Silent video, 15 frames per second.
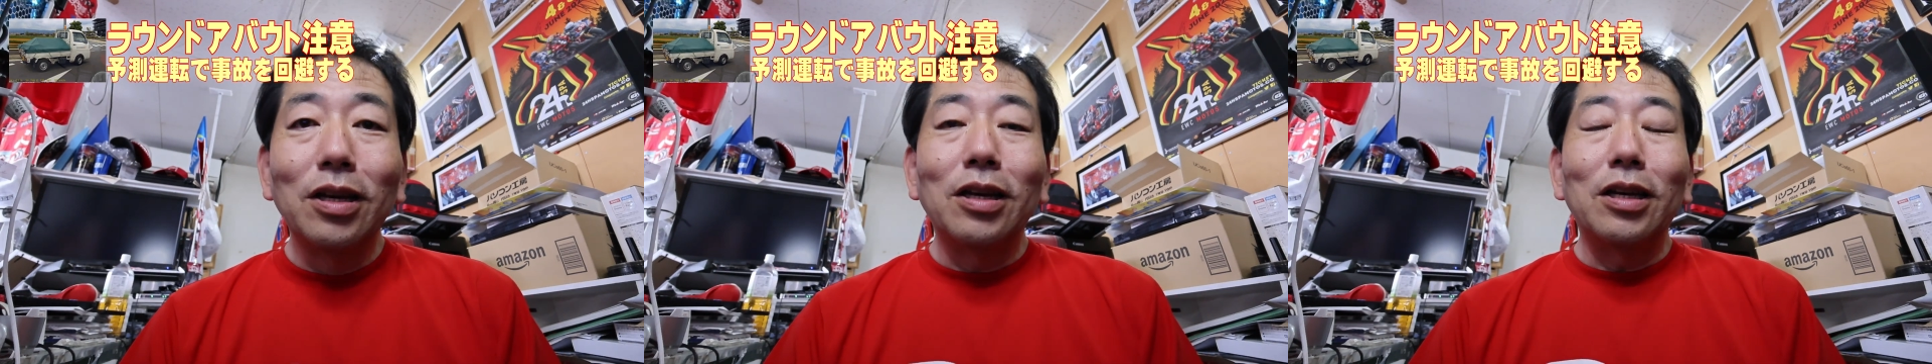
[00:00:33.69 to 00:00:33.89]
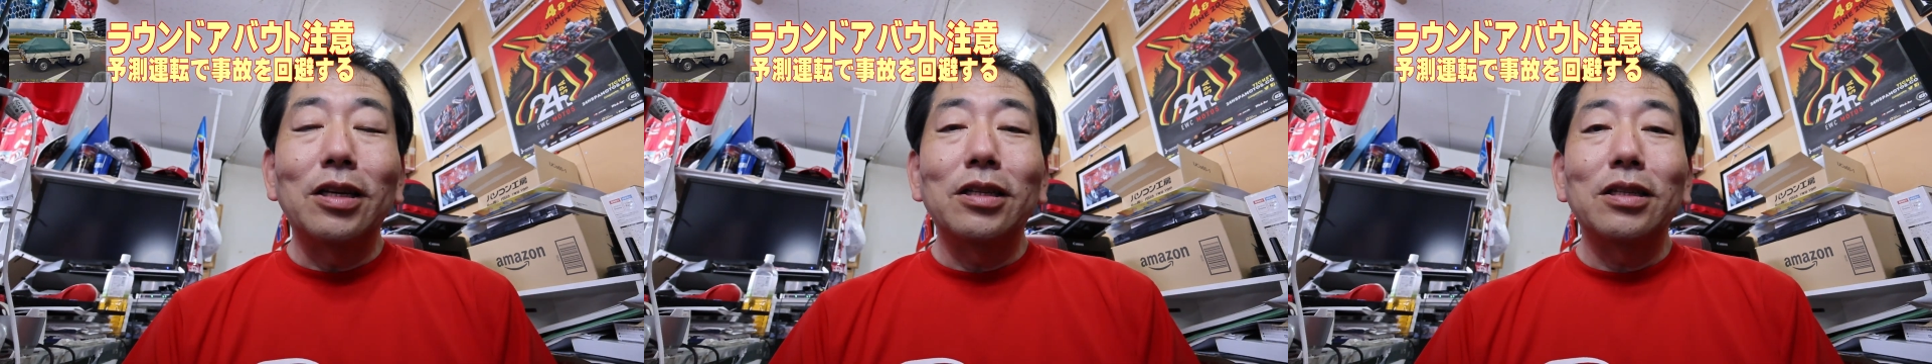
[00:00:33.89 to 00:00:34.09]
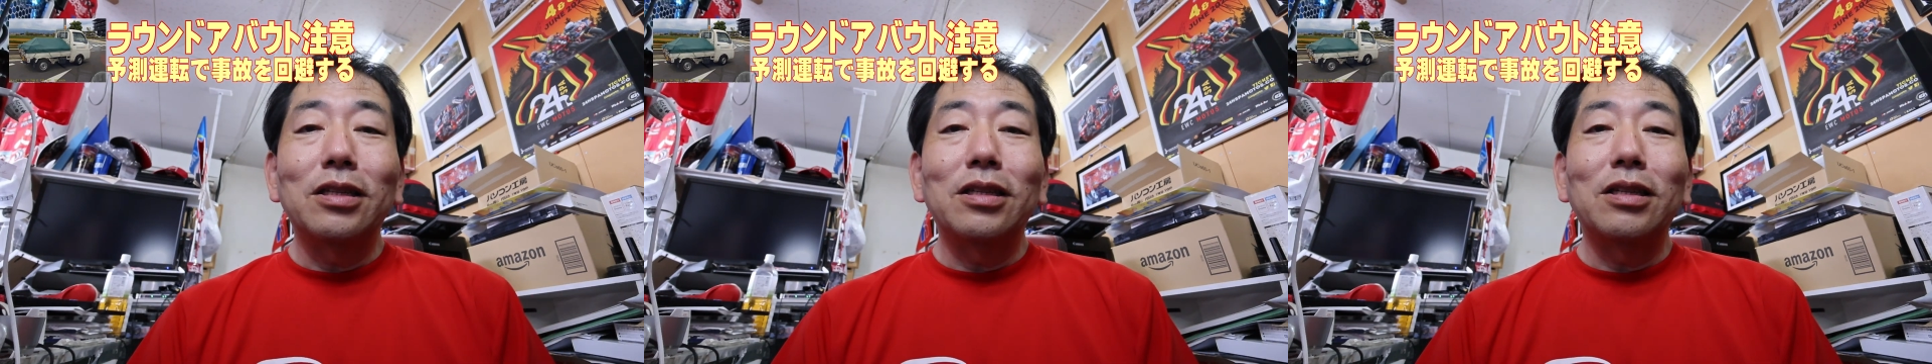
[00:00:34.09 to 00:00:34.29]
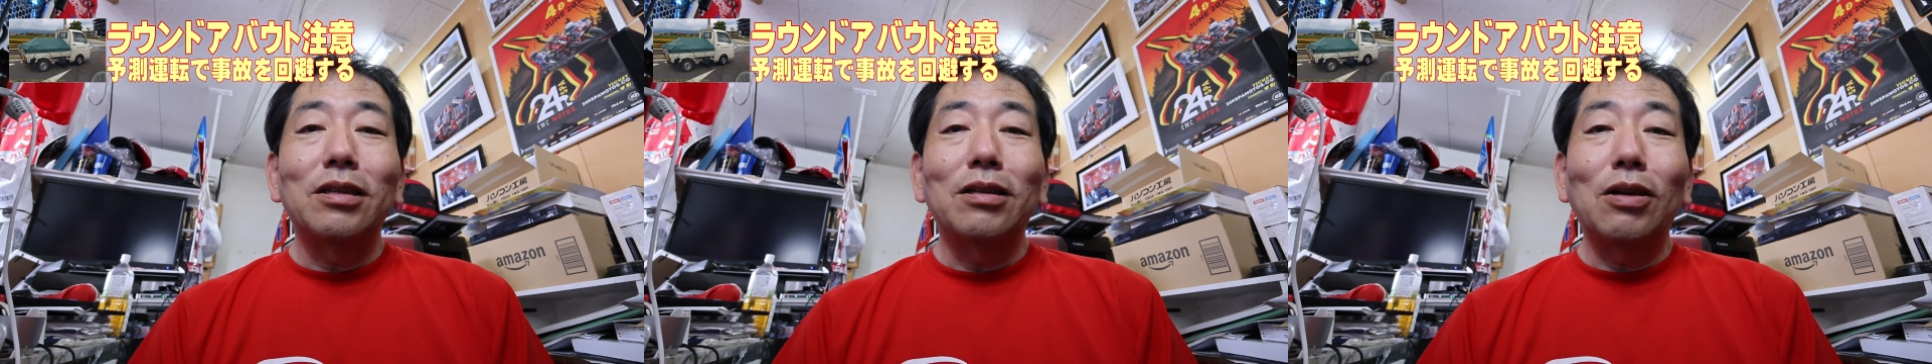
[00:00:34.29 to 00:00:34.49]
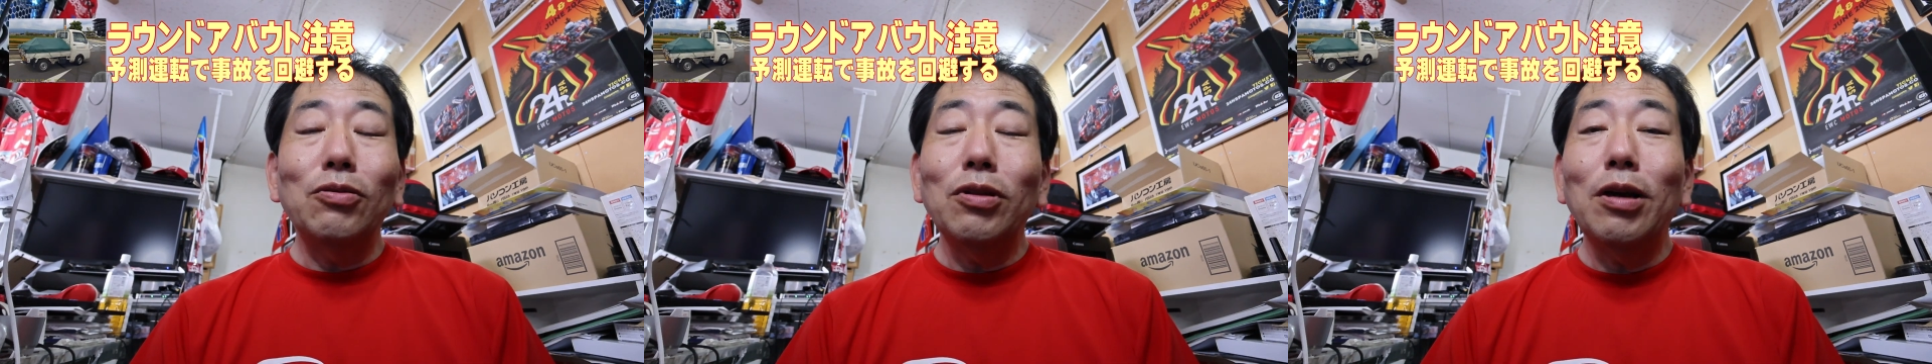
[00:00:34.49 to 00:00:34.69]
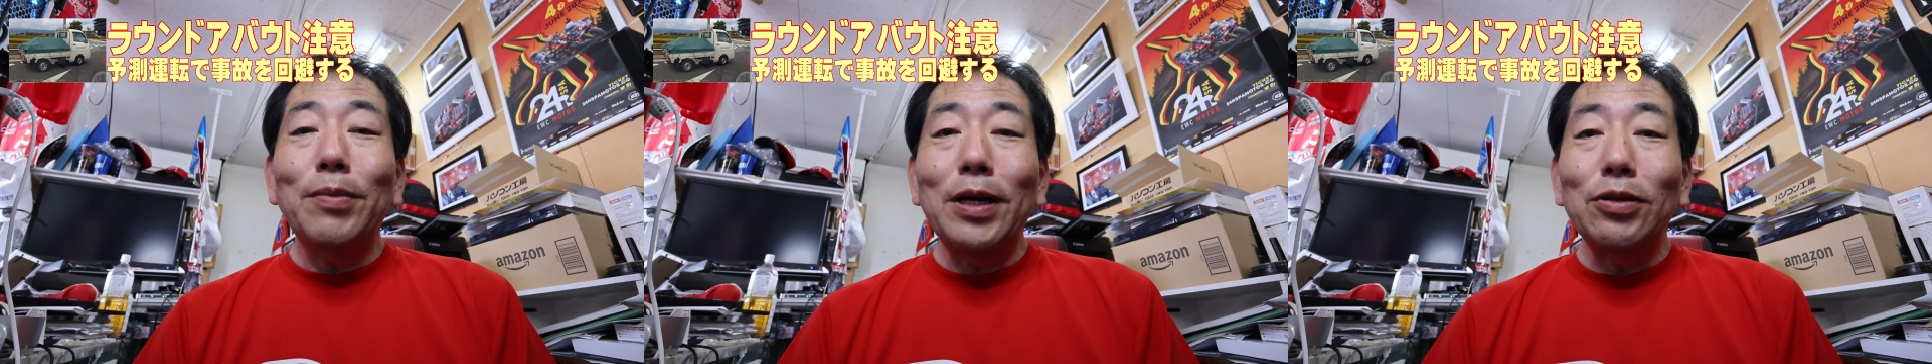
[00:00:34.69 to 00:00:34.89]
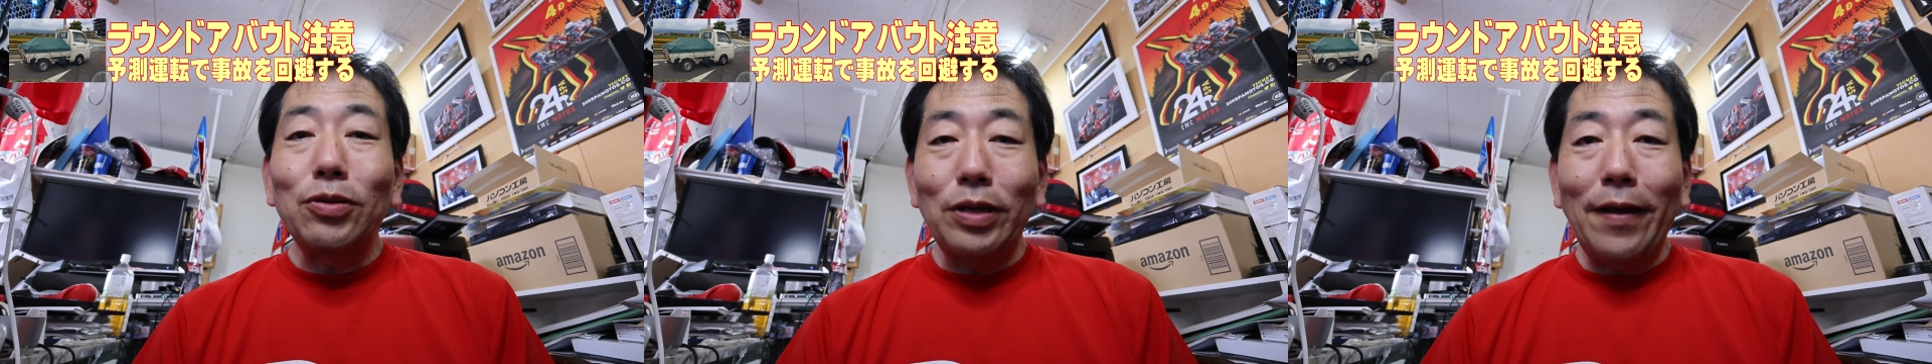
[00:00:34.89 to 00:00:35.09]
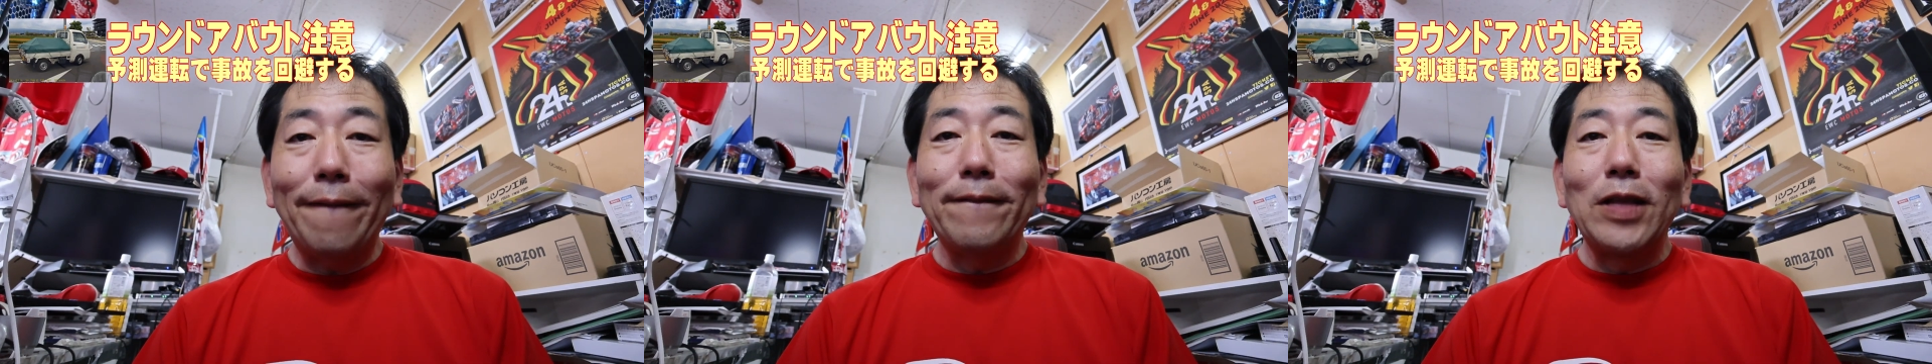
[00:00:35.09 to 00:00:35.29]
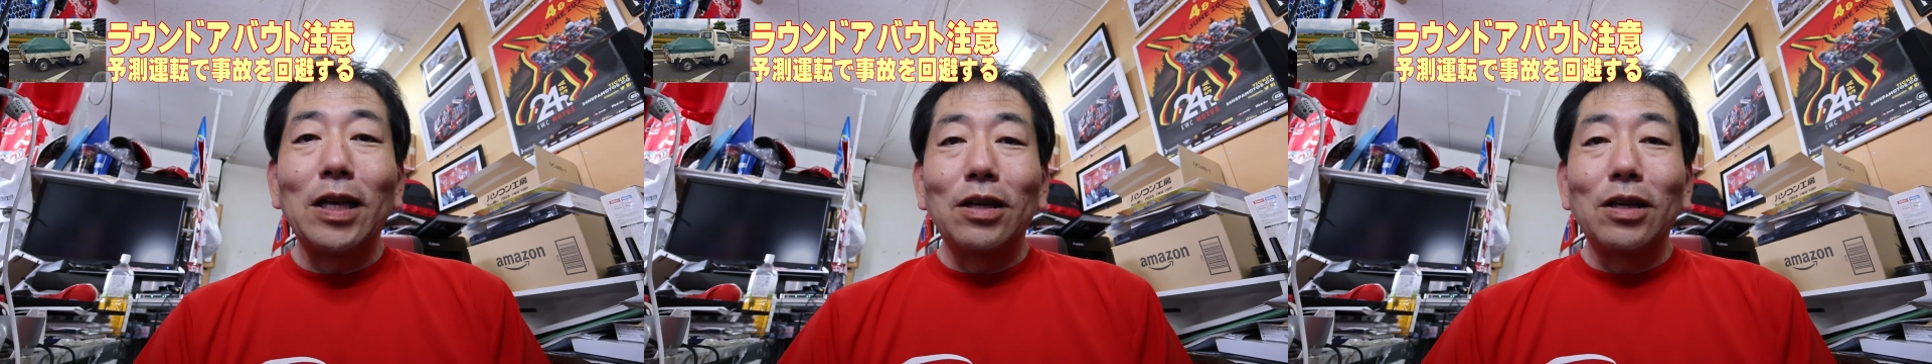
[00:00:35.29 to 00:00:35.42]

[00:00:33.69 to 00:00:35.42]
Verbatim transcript: えー、ラウンドアバウトね、